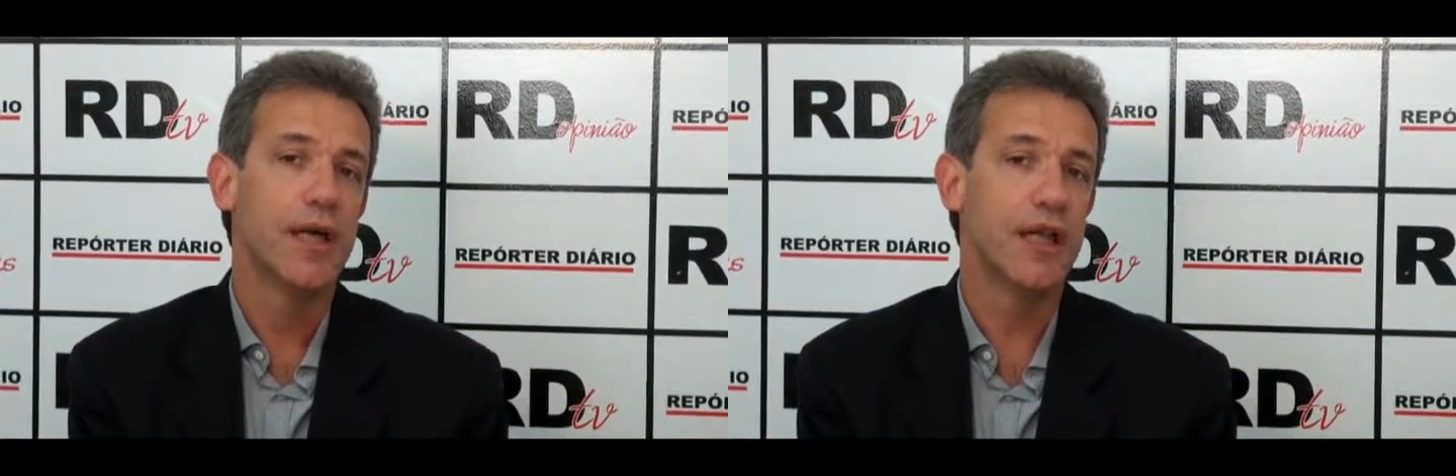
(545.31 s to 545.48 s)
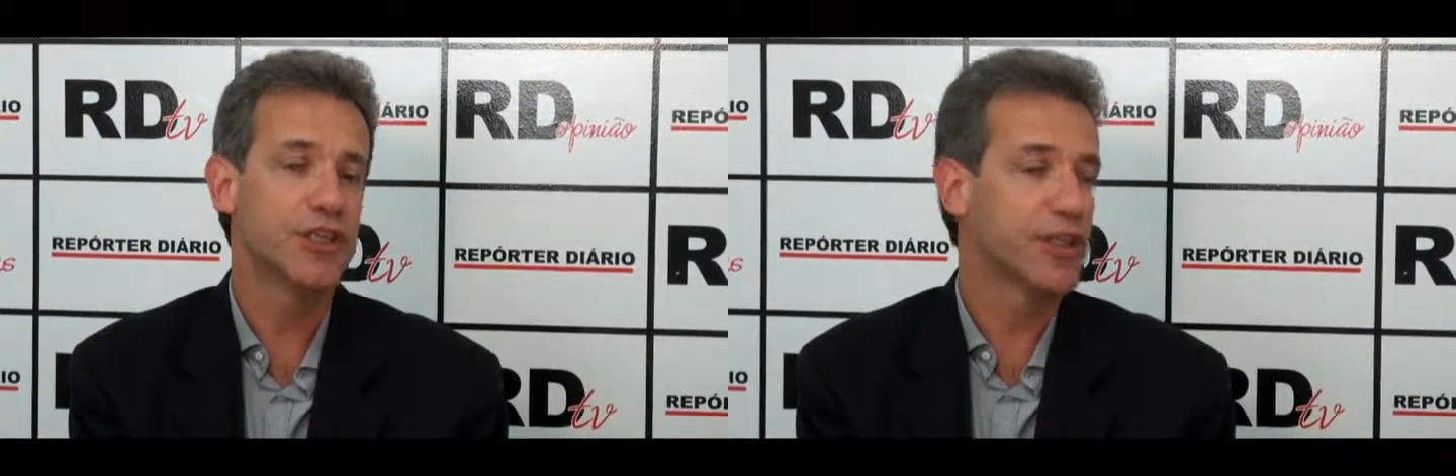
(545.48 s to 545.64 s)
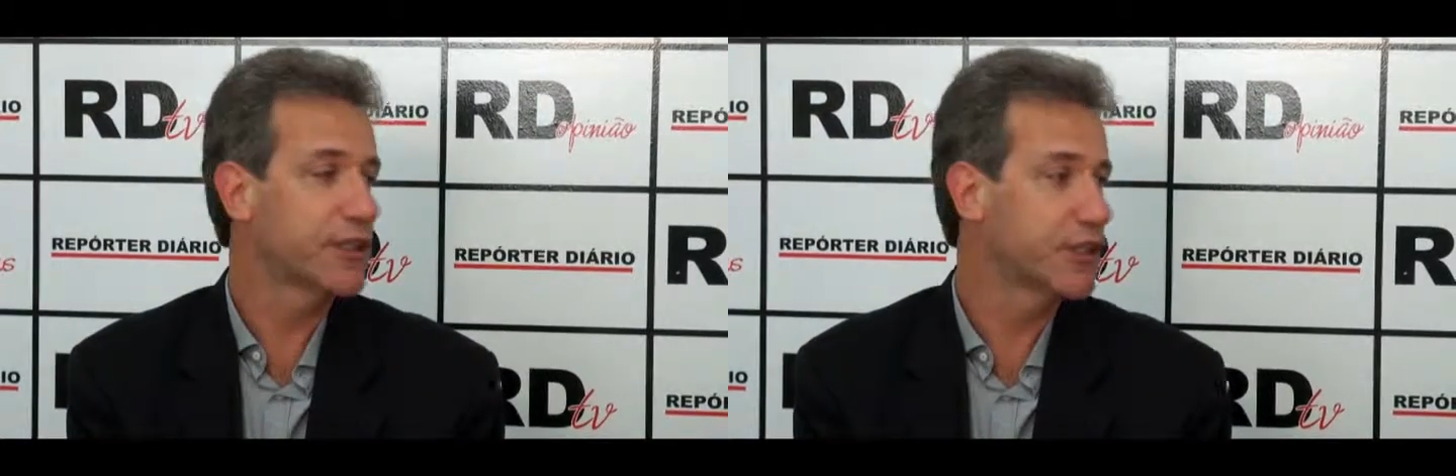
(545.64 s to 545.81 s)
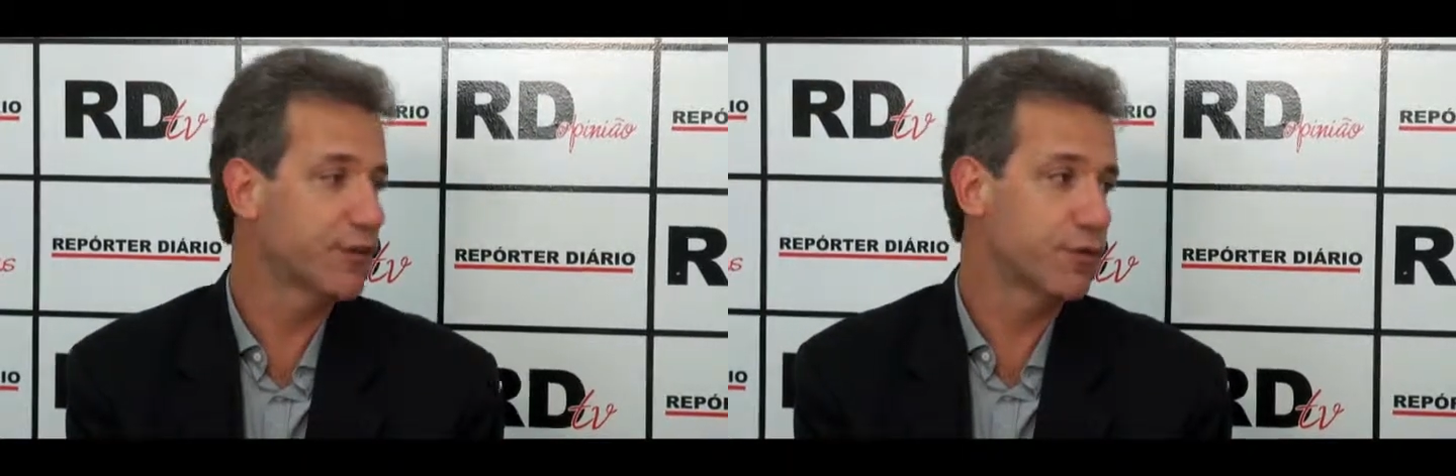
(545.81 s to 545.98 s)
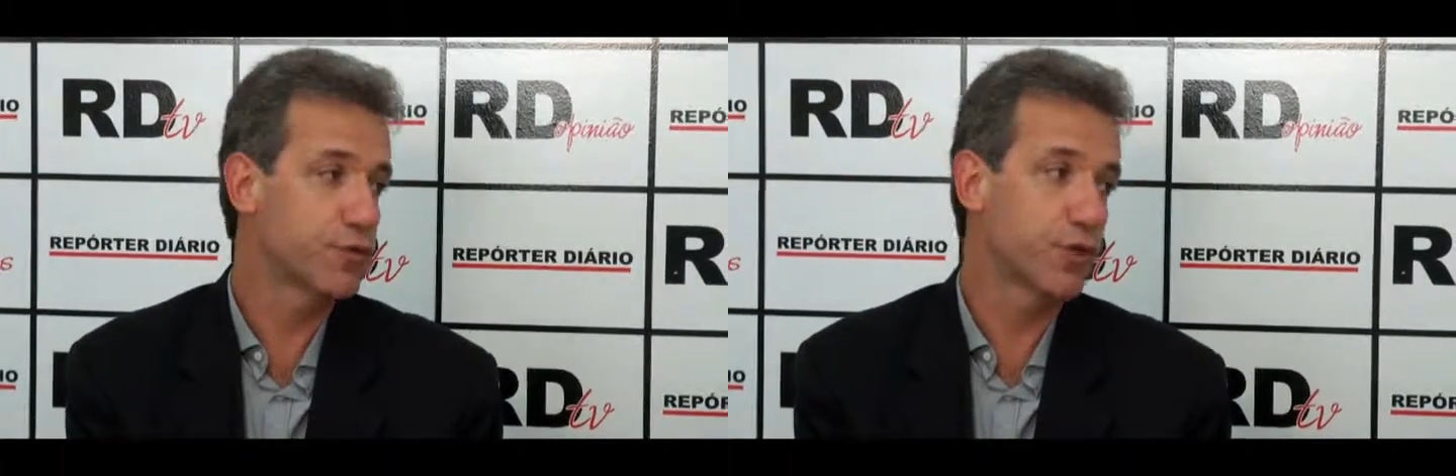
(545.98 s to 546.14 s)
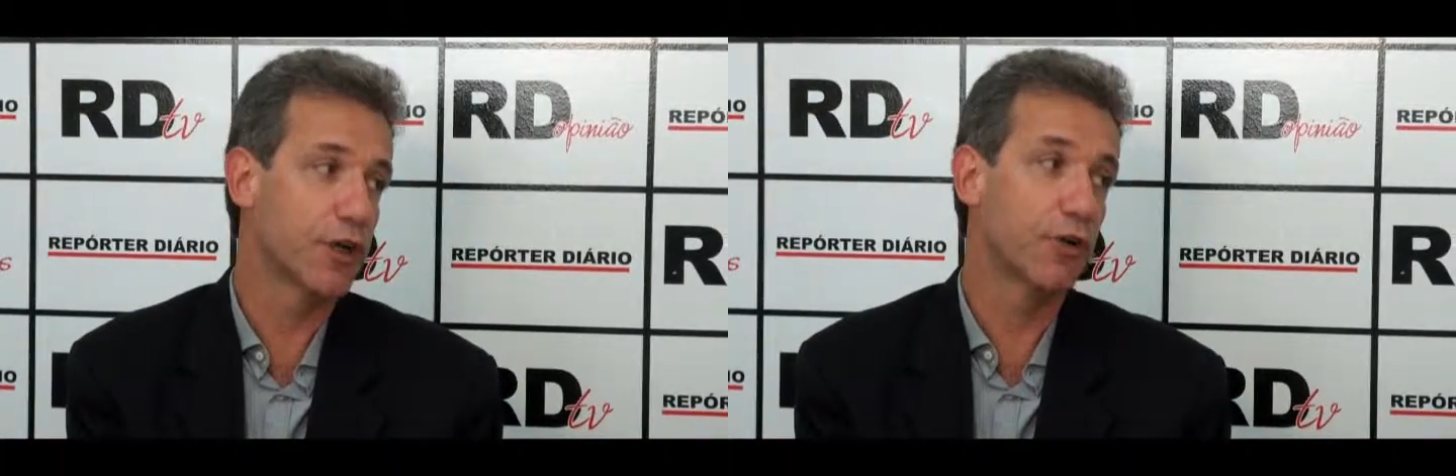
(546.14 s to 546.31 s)
ele já esteja
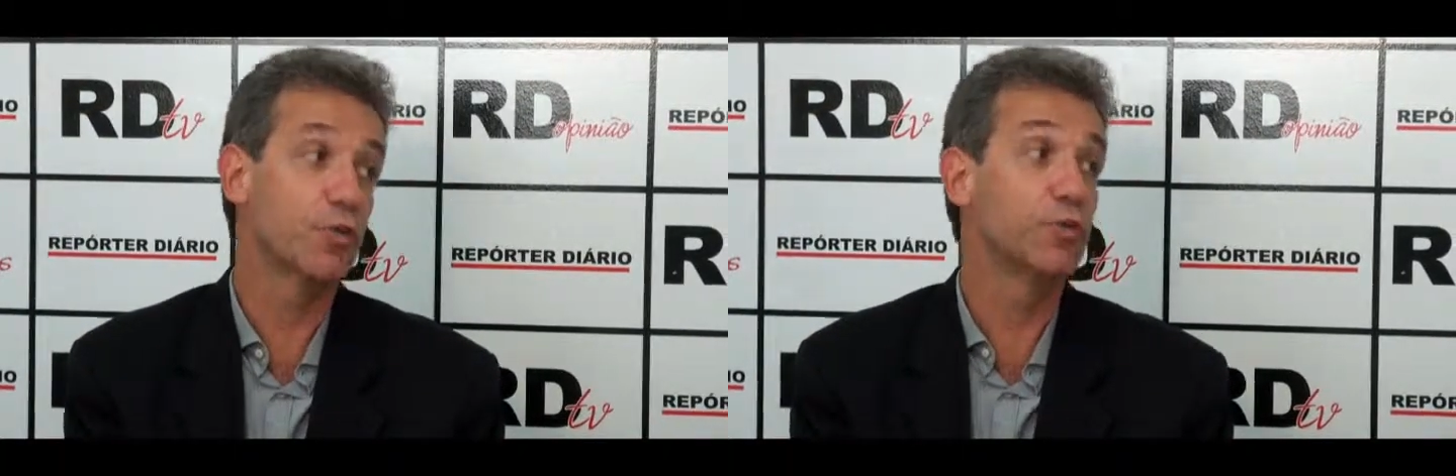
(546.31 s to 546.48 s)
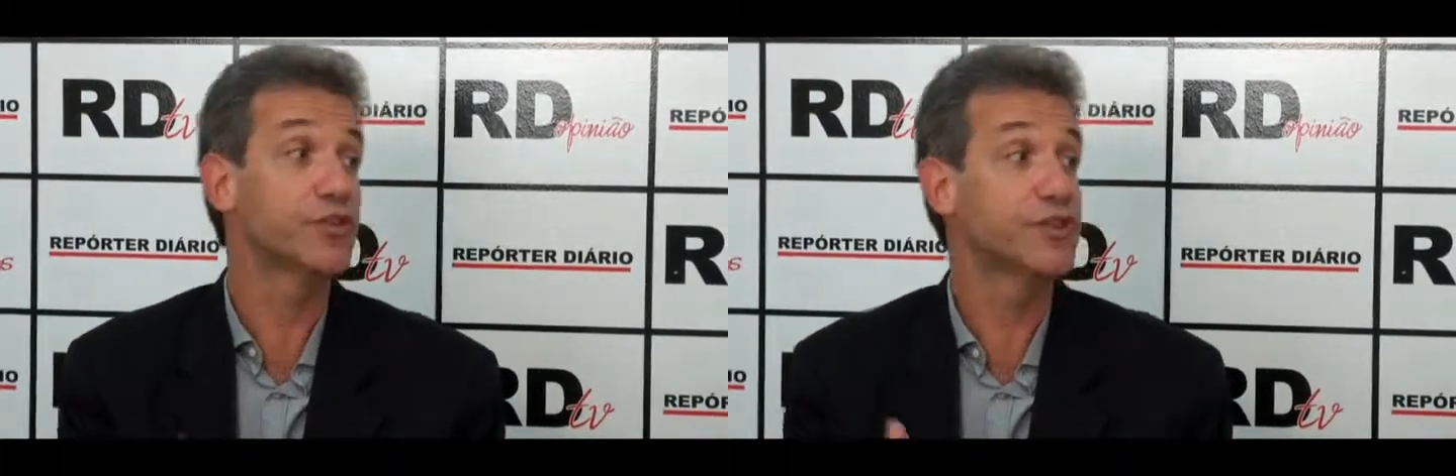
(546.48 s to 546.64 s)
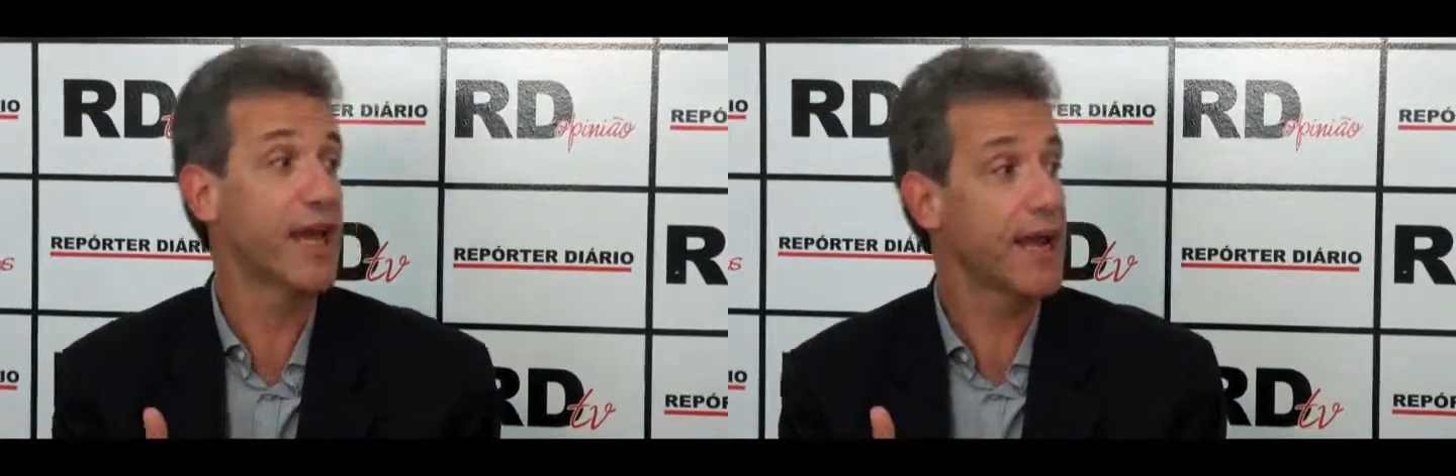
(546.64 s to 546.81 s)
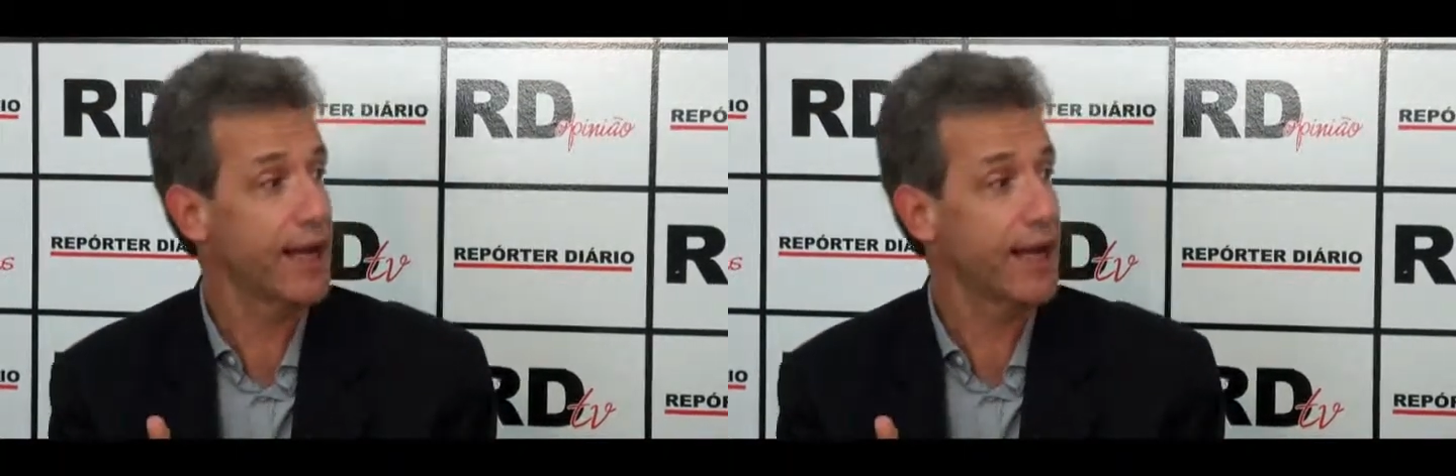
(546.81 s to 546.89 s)
funcionando com 100